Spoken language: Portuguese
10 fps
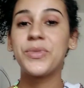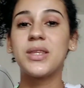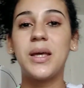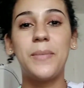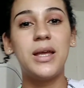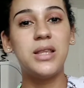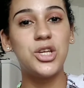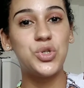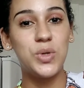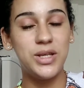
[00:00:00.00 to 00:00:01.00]
Também
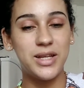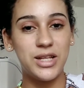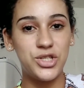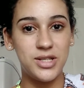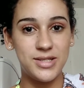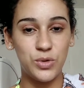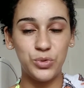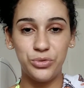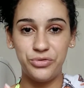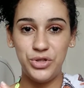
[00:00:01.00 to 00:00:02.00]
deixo o link na descrição
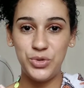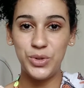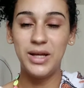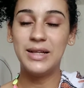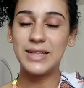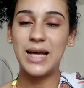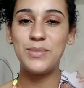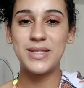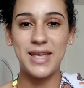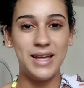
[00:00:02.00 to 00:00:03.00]
do vídeo, tá? Me
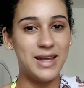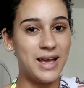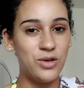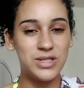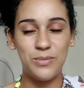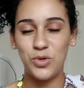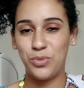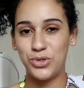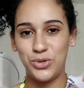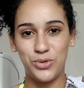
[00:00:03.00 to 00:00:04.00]
segue lá, eu sempre tô
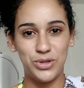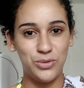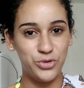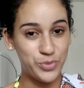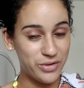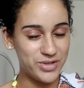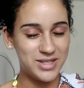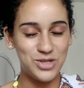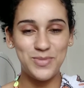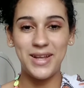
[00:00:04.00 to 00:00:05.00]
postando conteúdos pra
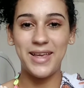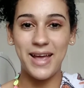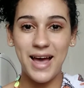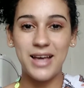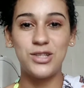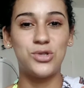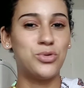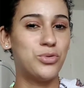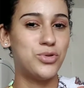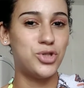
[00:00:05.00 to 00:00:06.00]
vocês bem legais.
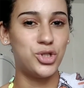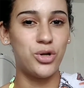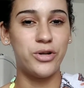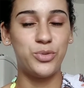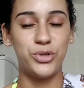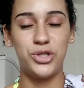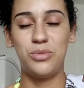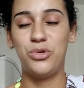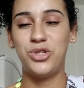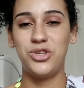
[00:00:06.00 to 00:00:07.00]
Tô nos stories postando
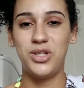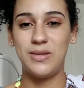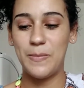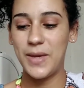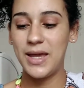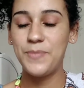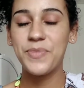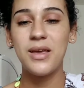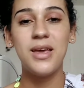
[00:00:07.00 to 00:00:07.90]
meu dia a dia também.